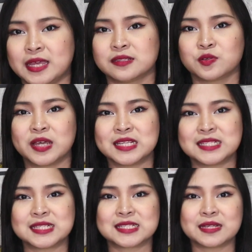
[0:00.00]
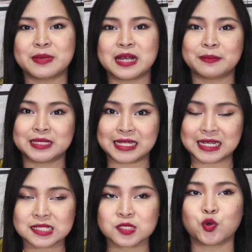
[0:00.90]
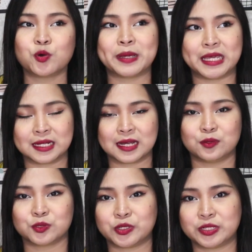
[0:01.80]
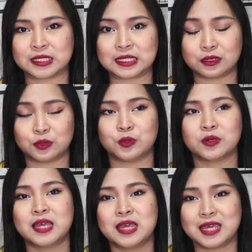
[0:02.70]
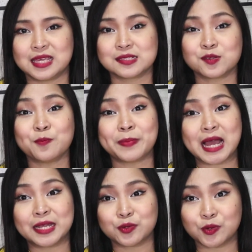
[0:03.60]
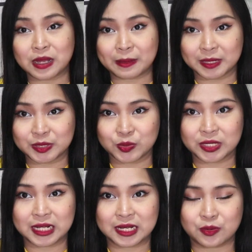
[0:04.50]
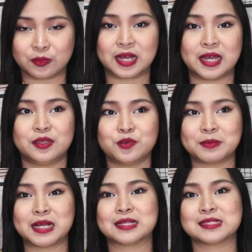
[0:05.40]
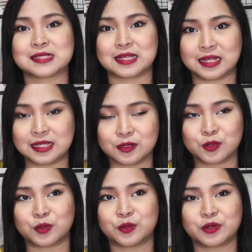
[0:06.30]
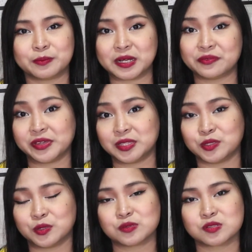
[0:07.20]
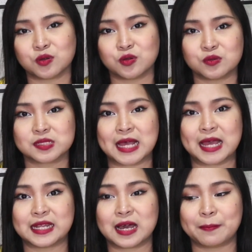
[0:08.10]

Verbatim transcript: And so guys, isa sa mga madalas kong ma-encounter na tanong is kung paano ko nga ba daw ginagawa yung mga screen ko or mga videos ko kung saan